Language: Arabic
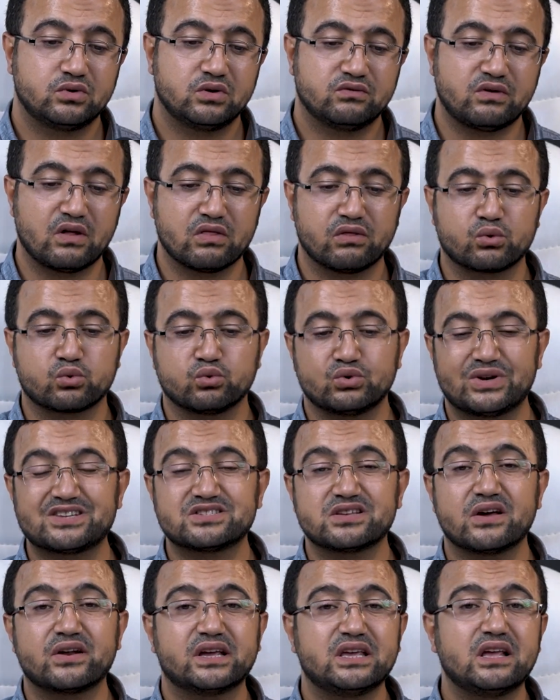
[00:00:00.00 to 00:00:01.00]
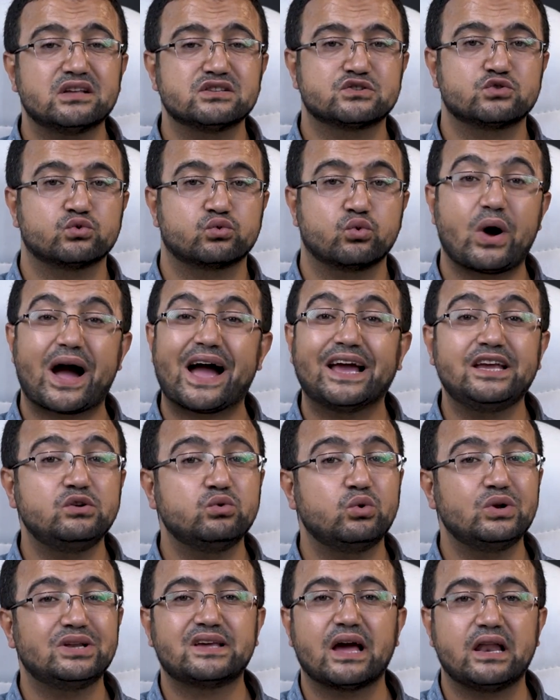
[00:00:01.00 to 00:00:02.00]
فانظروا نصر ينصر
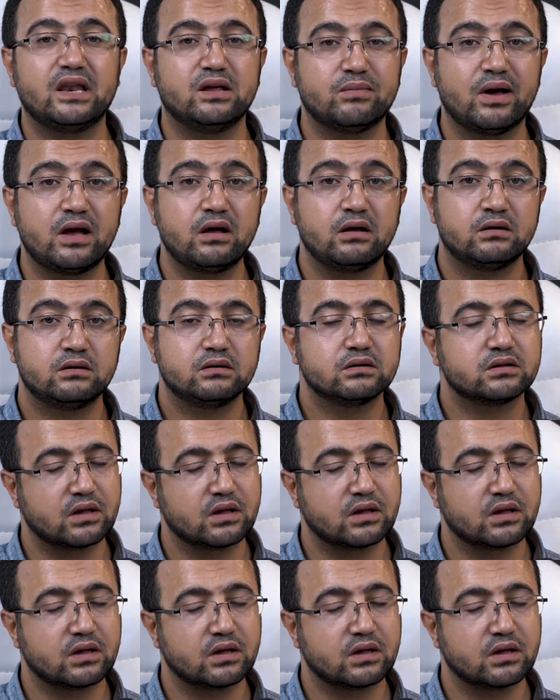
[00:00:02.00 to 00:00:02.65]
عين الكلمة